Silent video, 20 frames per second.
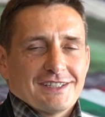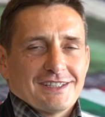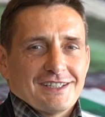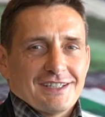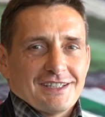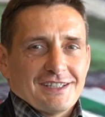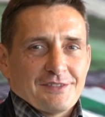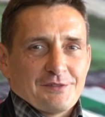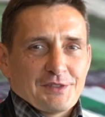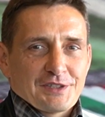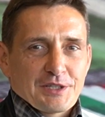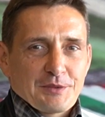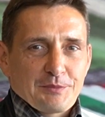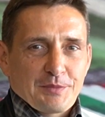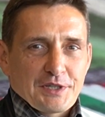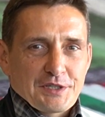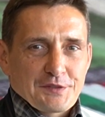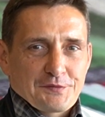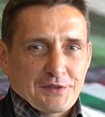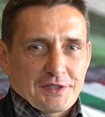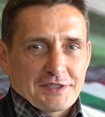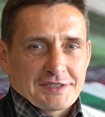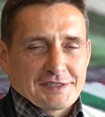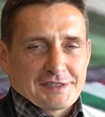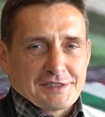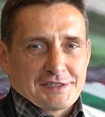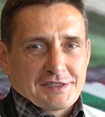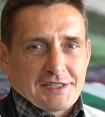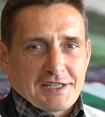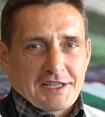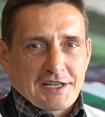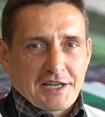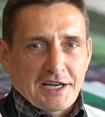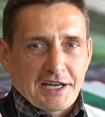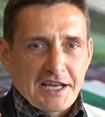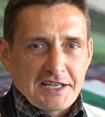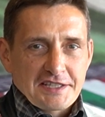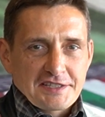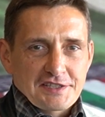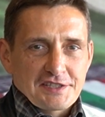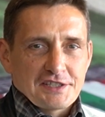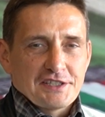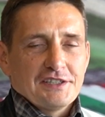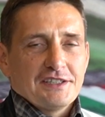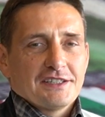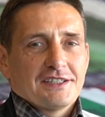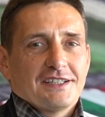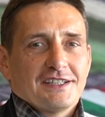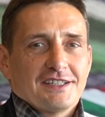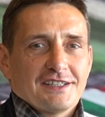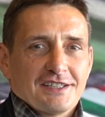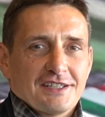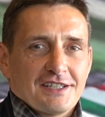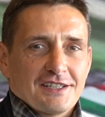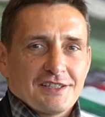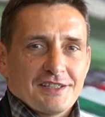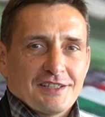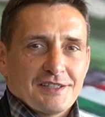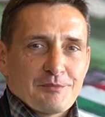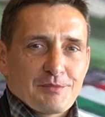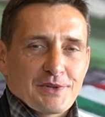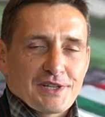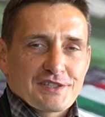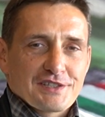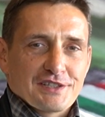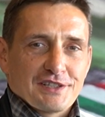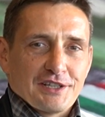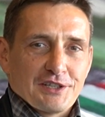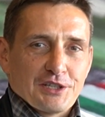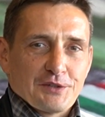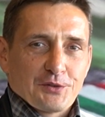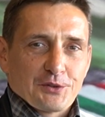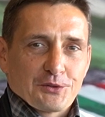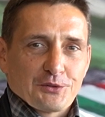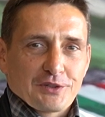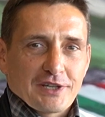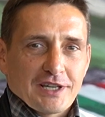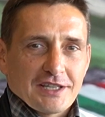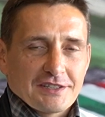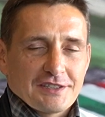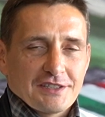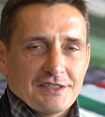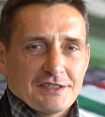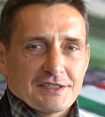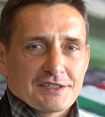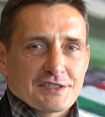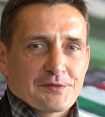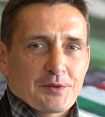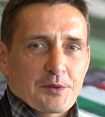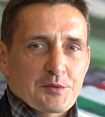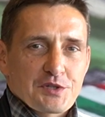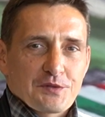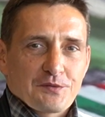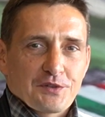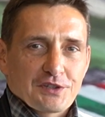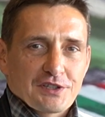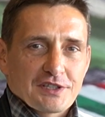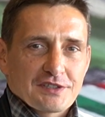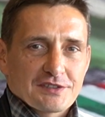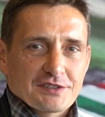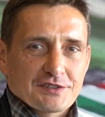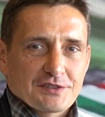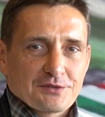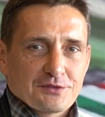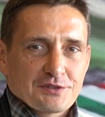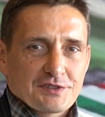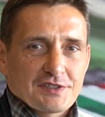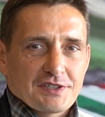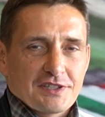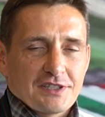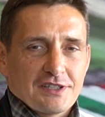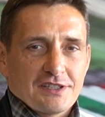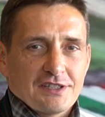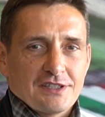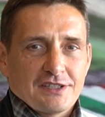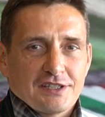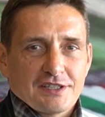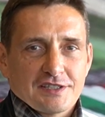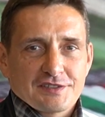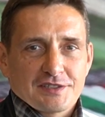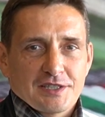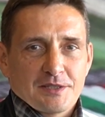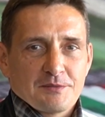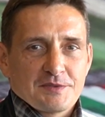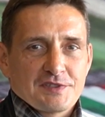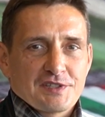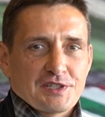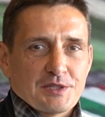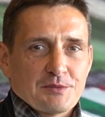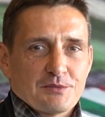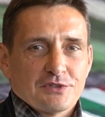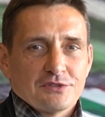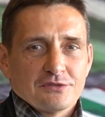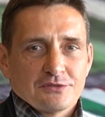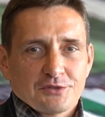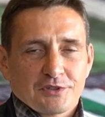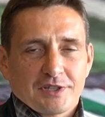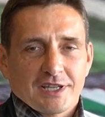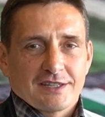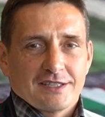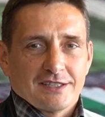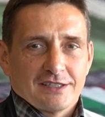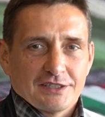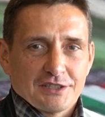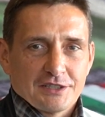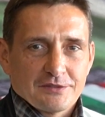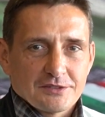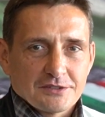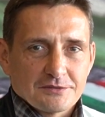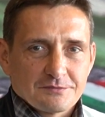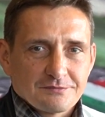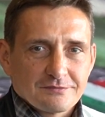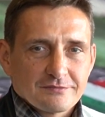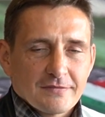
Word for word: E, witam Państwa z relacji e, imprezy Lenovo Ducati. Nazywam się Wojtek Zaskurski i jestem z teamu Ducati Lenovo.